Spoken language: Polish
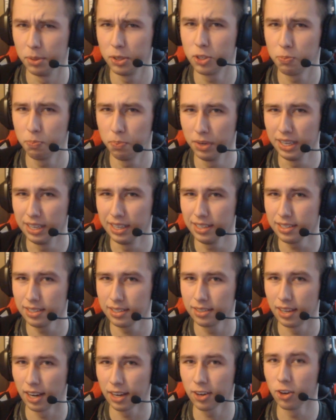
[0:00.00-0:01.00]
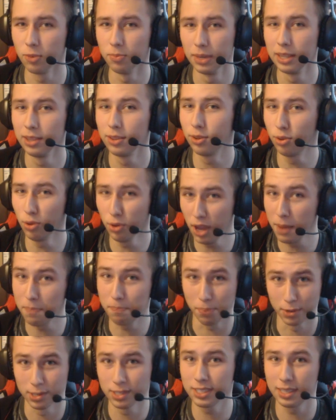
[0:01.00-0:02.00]
Beach Please, jak
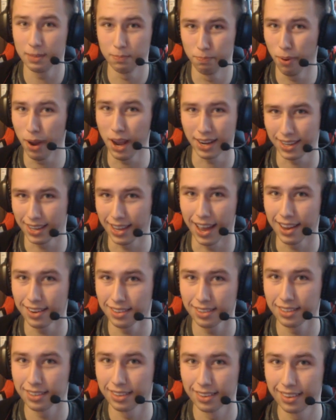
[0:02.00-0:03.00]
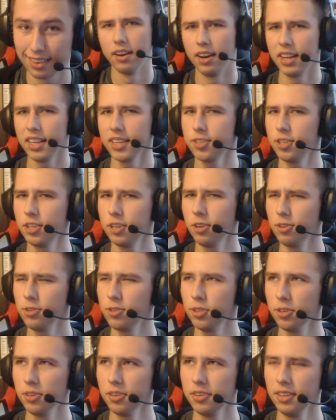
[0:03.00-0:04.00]
komentuję polski backyard. A jeśli
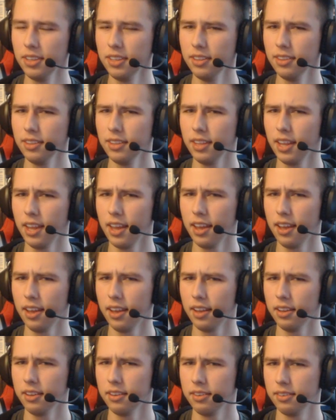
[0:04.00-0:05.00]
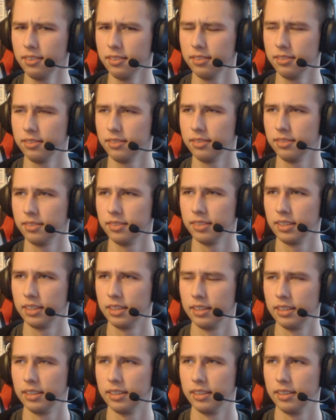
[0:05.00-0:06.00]
chodzi o inne
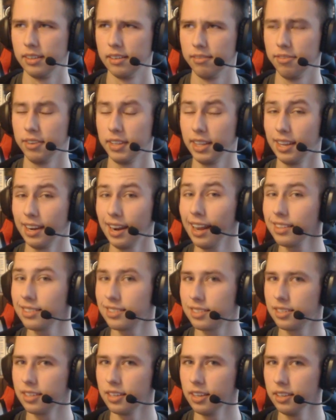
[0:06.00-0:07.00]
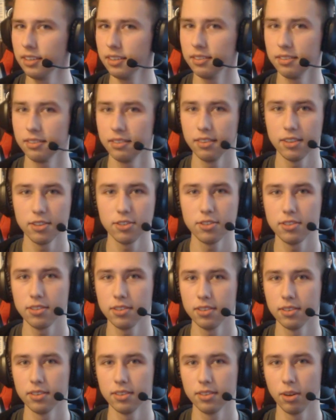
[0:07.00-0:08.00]
federacje,
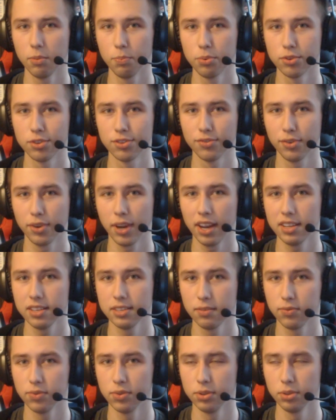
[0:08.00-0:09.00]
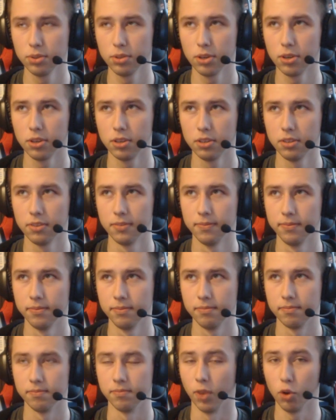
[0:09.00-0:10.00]
jeśli, e, oprócz WKSW, to
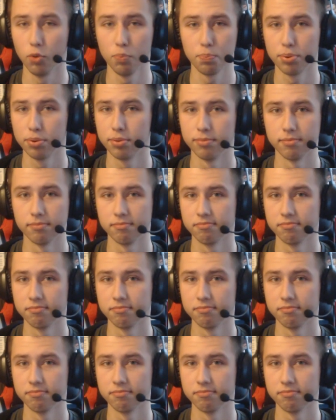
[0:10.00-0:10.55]
nope.